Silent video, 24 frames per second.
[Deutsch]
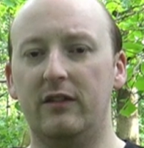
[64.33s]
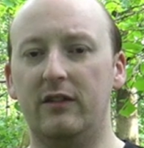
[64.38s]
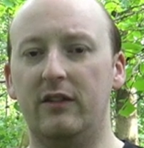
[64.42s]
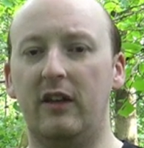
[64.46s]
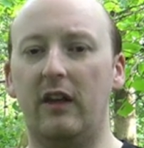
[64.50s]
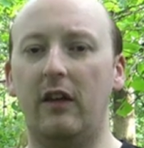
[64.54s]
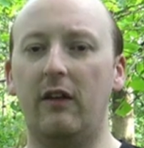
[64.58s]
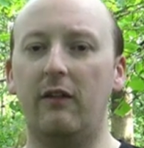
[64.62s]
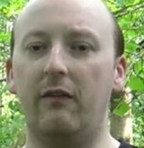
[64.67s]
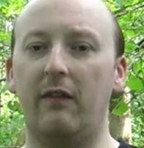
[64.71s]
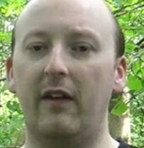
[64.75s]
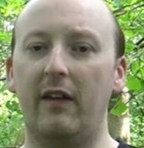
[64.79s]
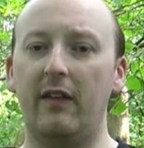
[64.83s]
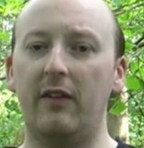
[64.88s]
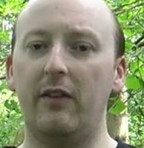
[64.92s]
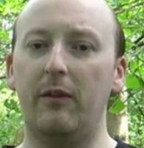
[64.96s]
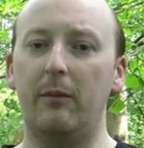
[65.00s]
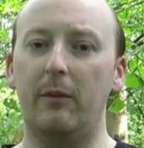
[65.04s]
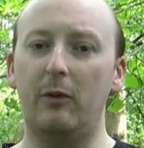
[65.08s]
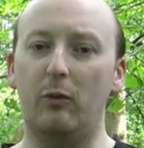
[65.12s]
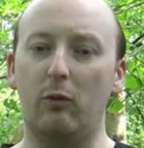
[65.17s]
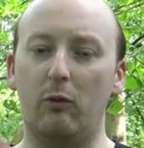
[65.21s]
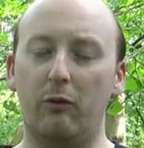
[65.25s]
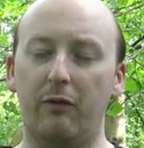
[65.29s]
die, wenn sie
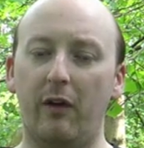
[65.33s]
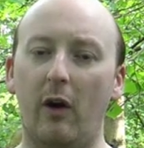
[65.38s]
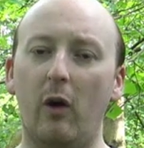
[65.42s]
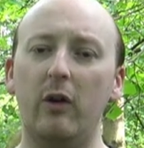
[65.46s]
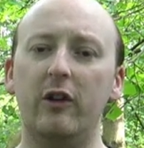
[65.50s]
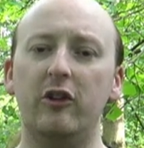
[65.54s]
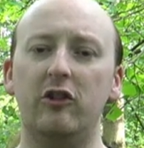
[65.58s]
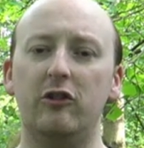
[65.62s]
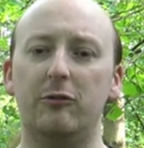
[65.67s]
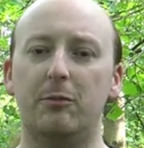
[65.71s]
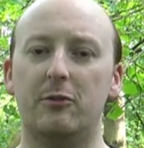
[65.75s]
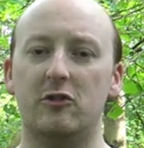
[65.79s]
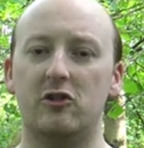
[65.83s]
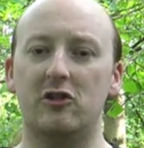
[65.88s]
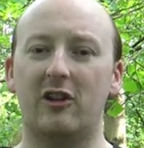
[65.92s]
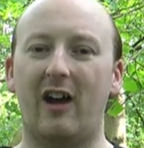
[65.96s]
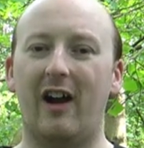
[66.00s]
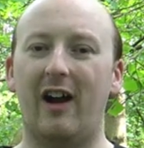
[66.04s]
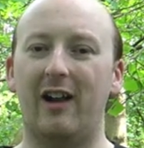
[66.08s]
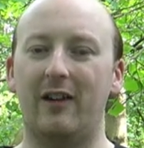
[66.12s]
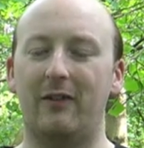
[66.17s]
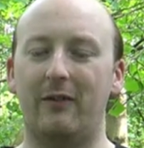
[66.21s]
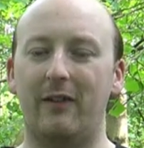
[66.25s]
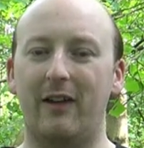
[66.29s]
mit UV-Licht
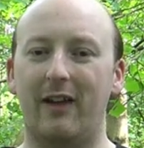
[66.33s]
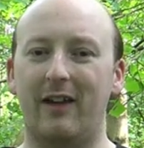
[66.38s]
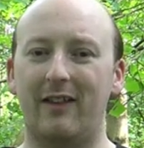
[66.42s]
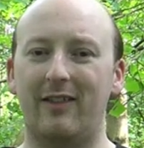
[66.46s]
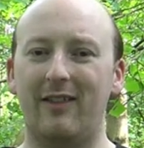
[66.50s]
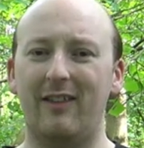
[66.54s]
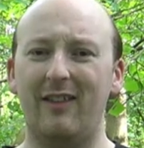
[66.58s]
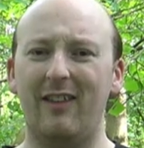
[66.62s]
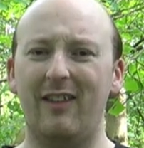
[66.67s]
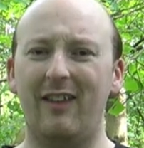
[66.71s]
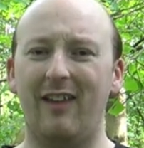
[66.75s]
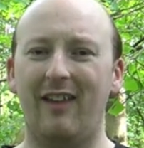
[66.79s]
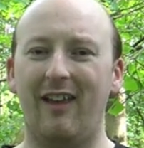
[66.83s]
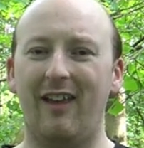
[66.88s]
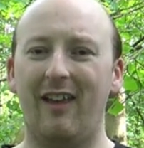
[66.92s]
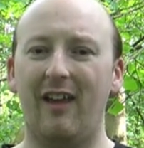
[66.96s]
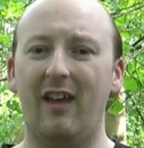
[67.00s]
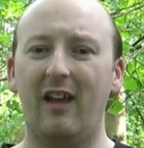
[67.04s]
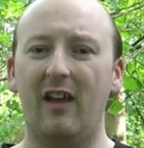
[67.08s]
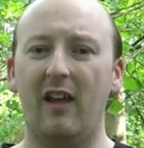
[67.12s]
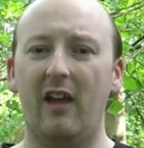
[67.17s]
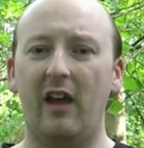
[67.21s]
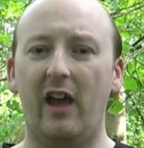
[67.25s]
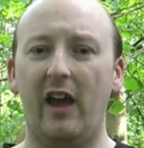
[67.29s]
bestrahlt werden,
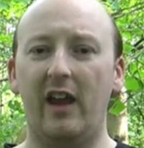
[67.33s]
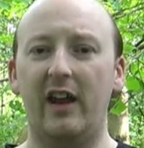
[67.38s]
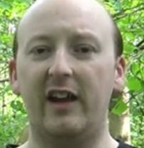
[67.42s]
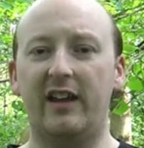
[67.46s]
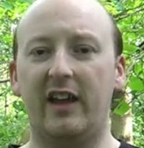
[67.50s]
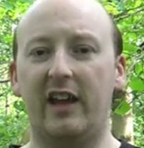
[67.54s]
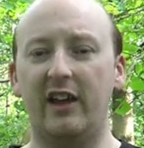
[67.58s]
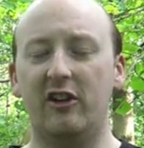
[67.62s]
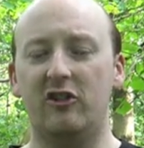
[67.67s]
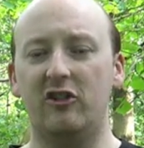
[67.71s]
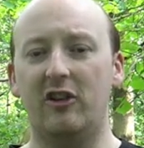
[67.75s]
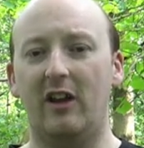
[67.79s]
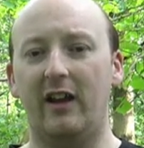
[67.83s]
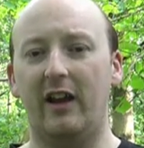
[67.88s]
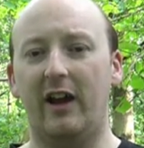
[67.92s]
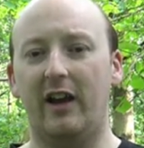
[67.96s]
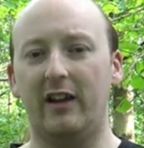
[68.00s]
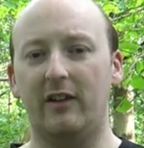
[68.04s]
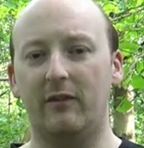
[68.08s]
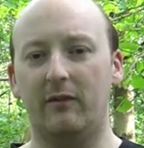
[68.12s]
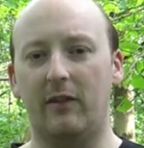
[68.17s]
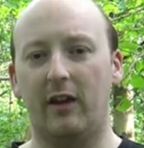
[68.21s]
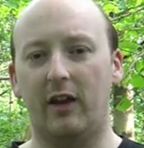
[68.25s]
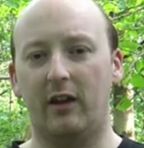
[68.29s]
energetisch
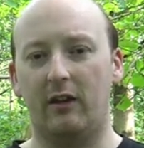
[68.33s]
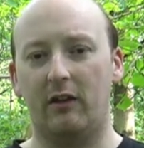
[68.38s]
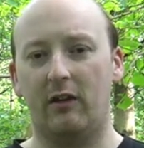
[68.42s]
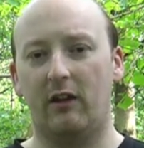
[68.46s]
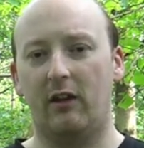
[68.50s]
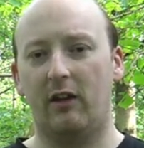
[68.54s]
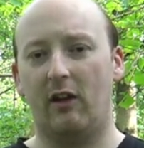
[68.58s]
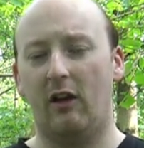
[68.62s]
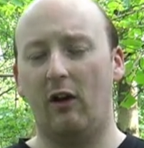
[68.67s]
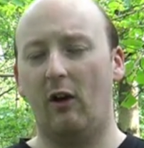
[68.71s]
geladen werden.